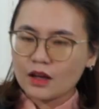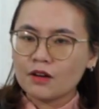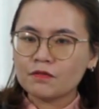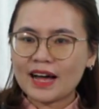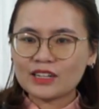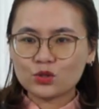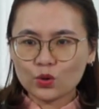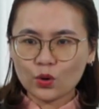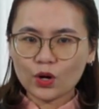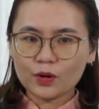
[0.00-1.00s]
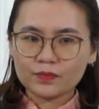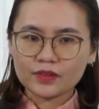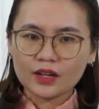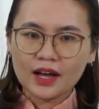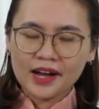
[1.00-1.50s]
Và Chúa,
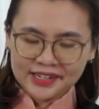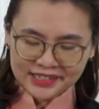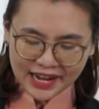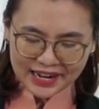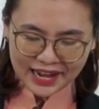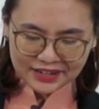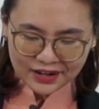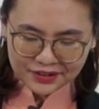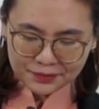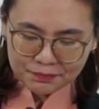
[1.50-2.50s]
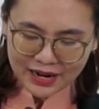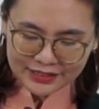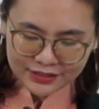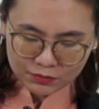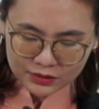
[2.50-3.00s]
Ngài là đấng mà
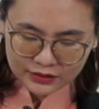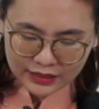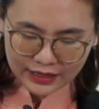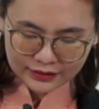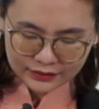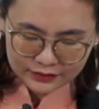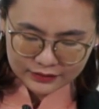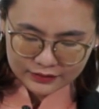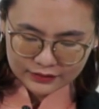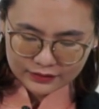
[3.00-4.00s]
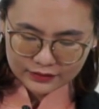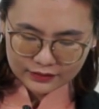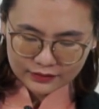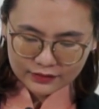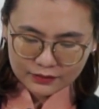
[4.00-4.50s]
trong Kinh Thánh
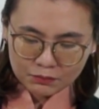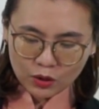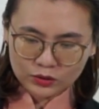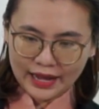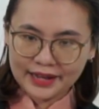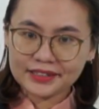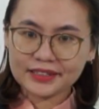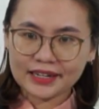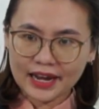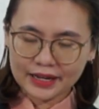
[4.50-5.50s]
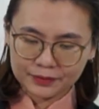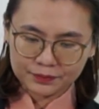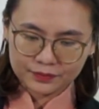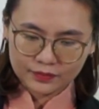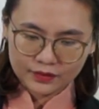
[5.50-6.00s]
mô tả như thế này.
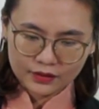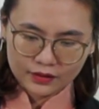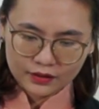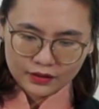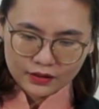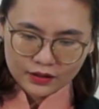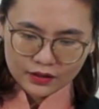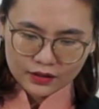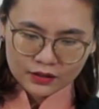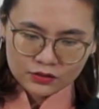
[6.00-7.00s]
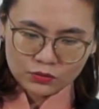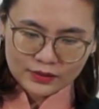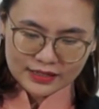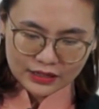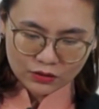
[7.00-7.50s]
Chúng
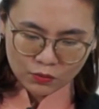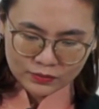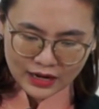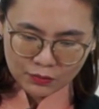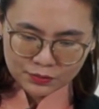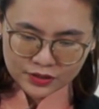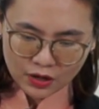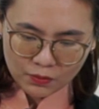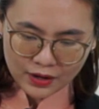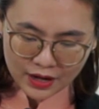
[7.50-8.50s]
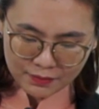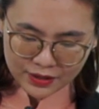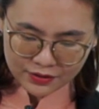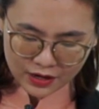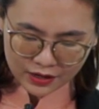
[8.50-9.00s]
ta sẽ cùng đọc trong
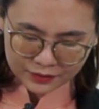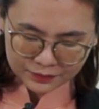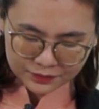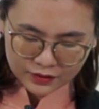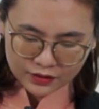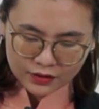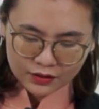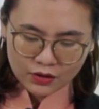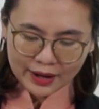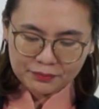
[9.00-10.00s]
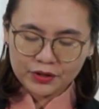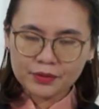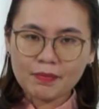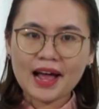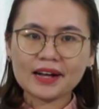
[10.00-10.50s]
Hebrew đoạn
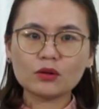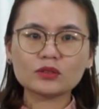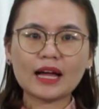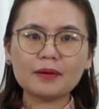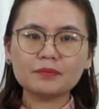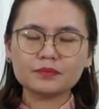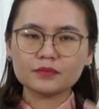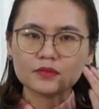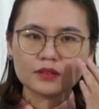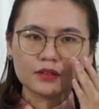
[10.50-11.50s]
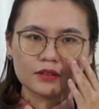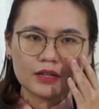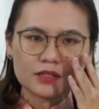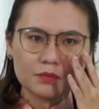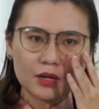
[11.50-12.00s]
13 câu 8.
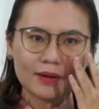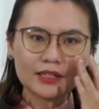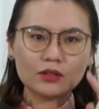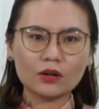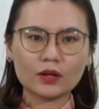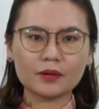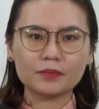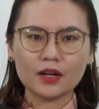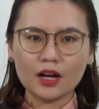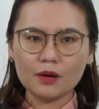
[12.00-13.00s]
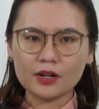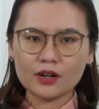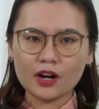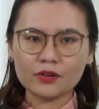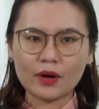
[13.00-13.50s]
Dạ xin mời ban kỹ thuật ạ.
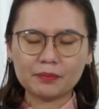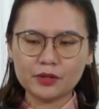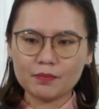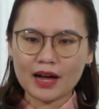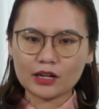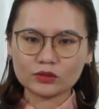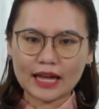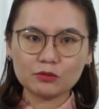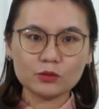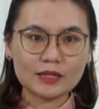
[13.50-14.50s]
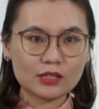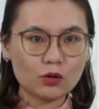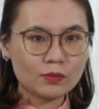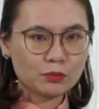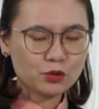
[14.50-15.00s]
Hebrew đoạn 13 câu 8 chúng ta sẽ
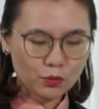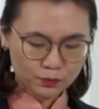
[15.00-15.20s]
cùng đọc chung.